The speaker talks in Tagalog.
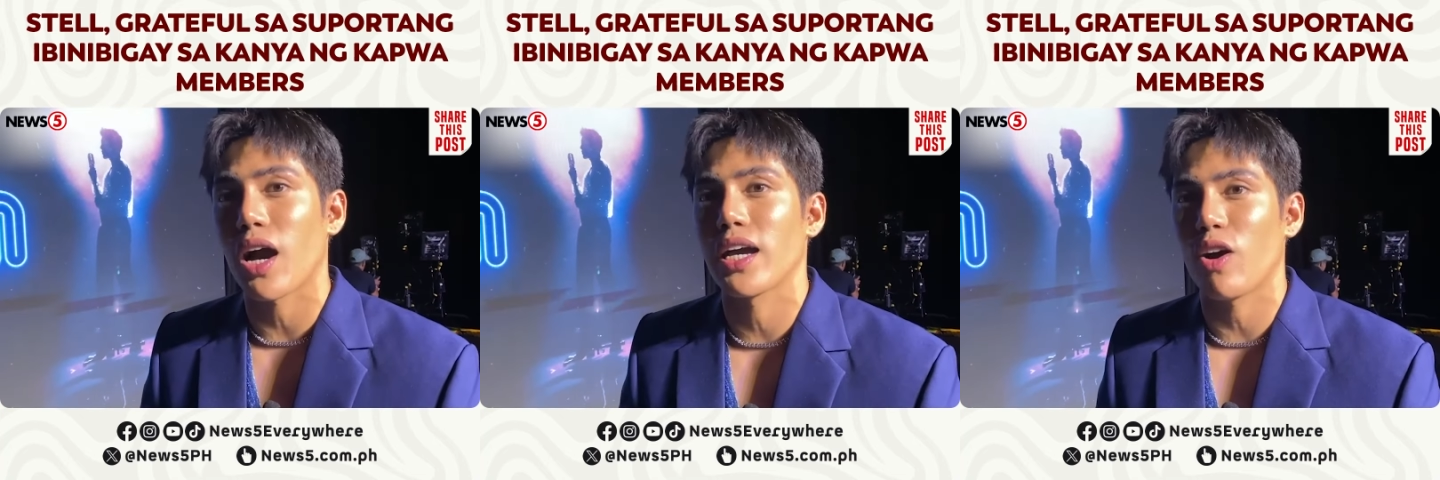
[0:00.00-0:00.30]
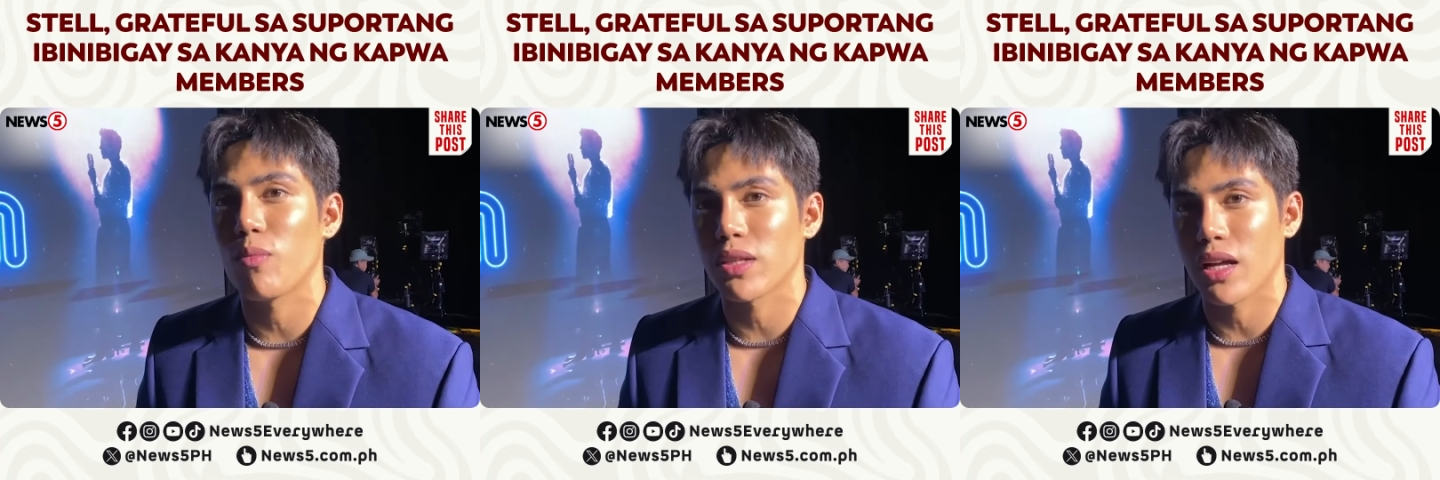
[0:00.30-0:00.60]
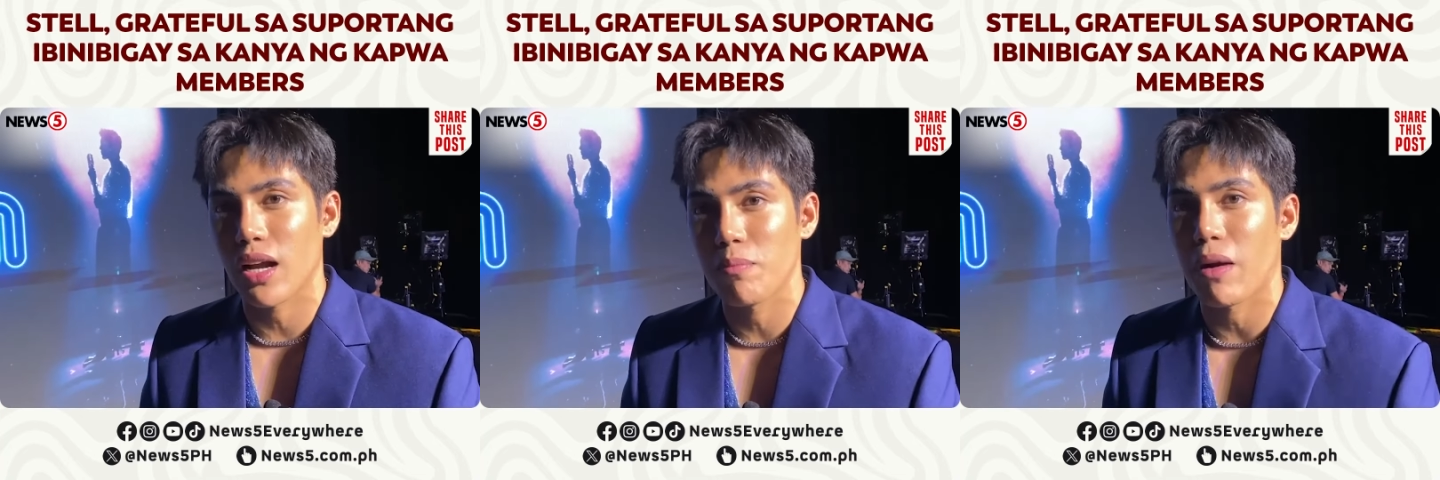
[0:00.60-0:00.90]
kaya ko ba
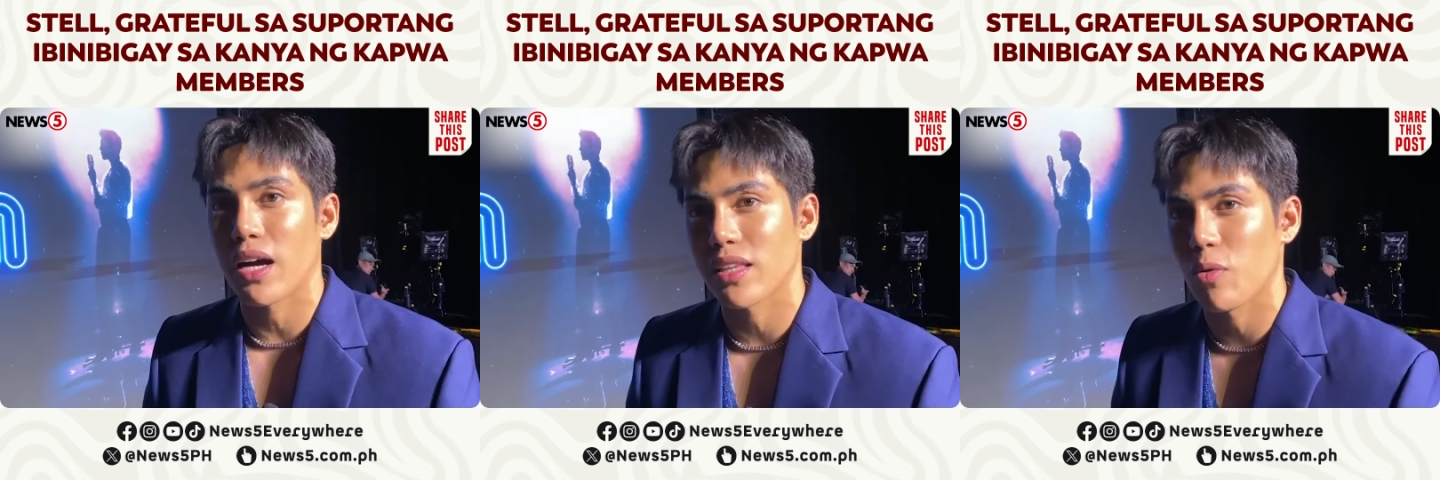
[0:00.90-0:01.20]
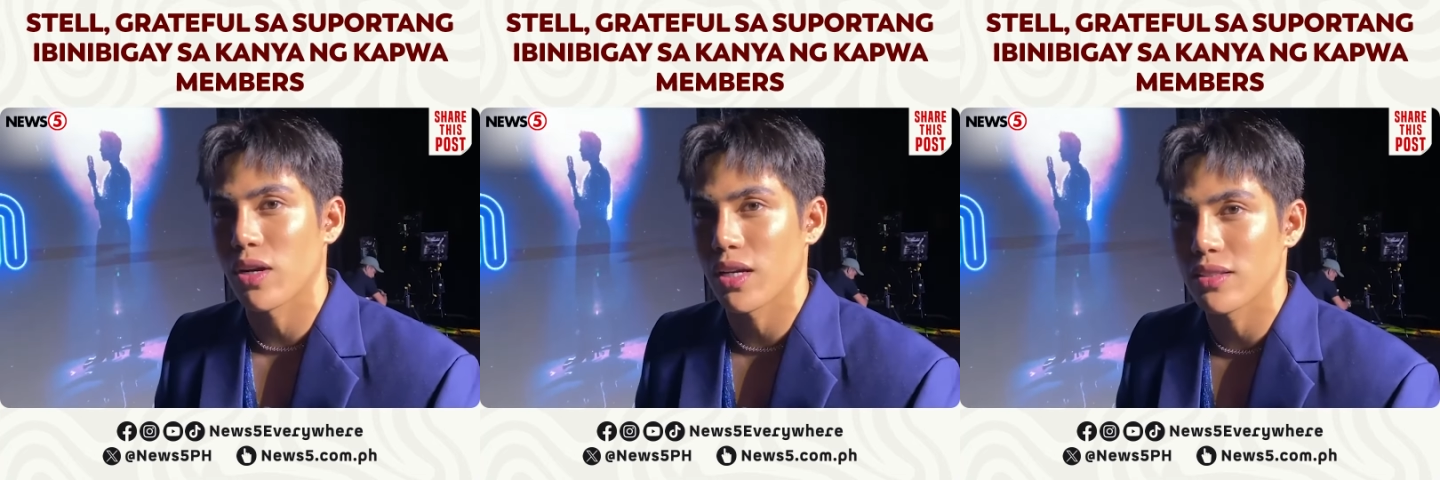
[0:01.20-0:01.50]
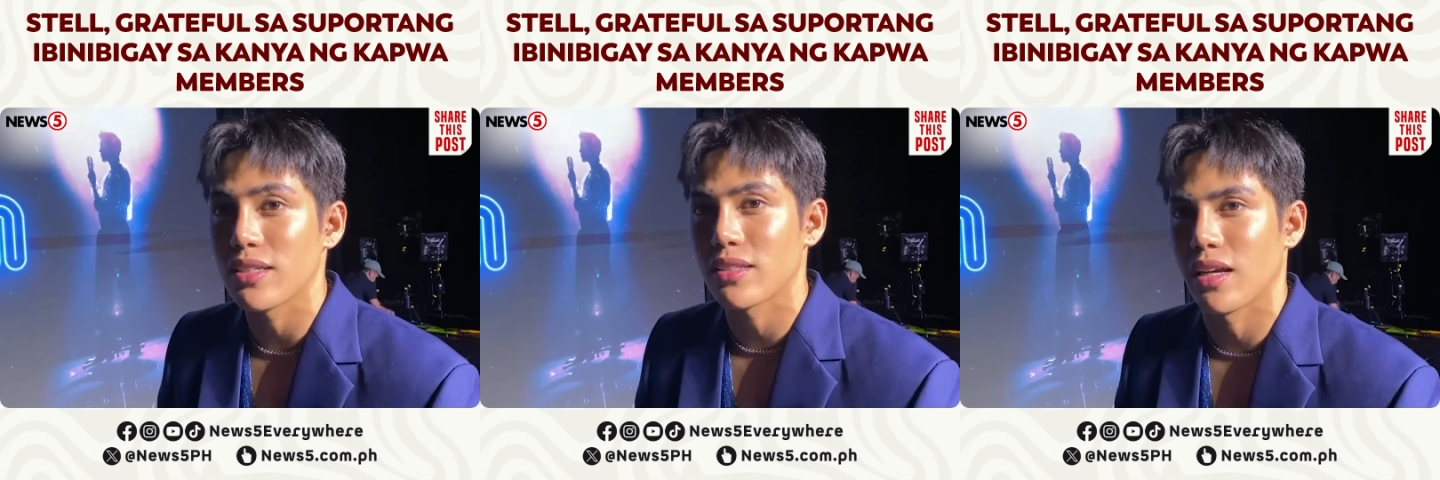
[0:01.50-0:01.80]
talagang
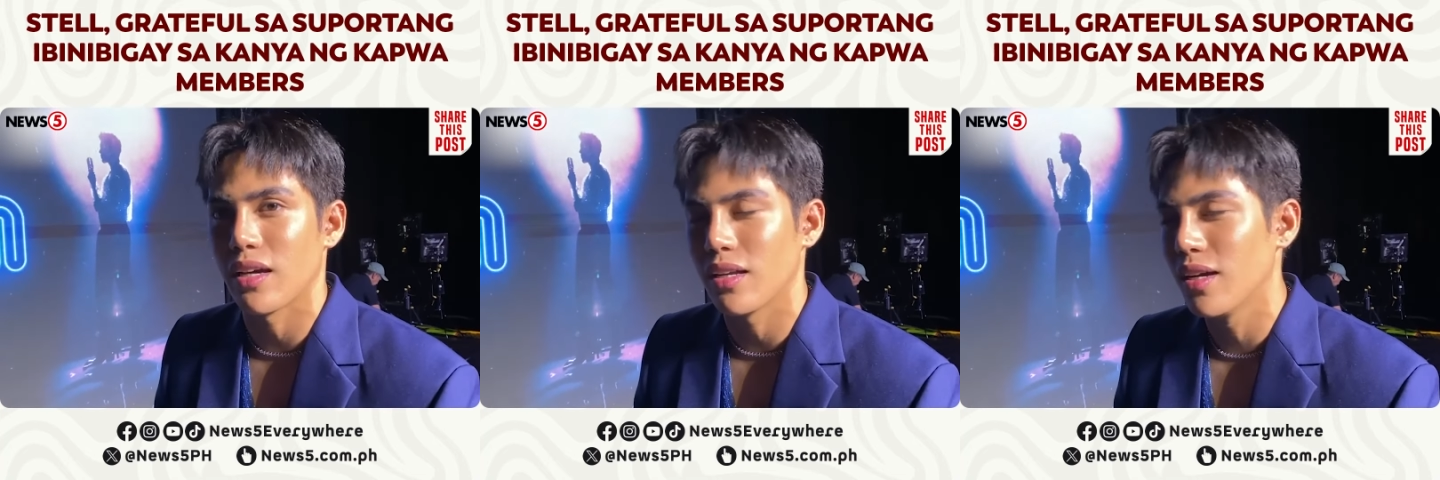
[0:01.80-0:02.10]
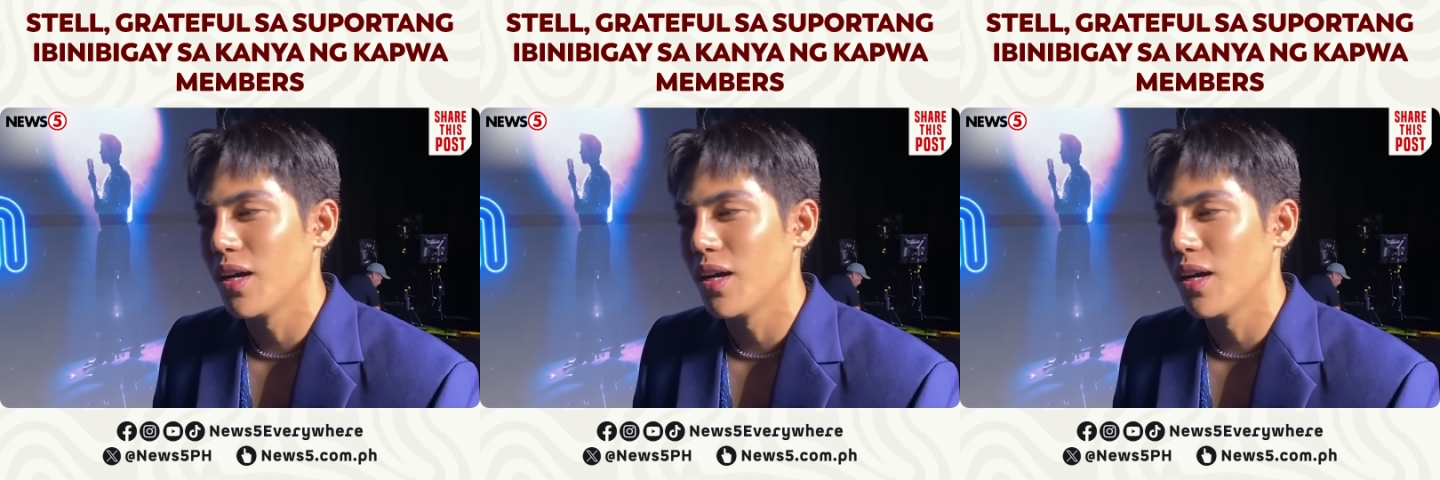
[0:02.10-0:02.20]
pangatawanan si Stel.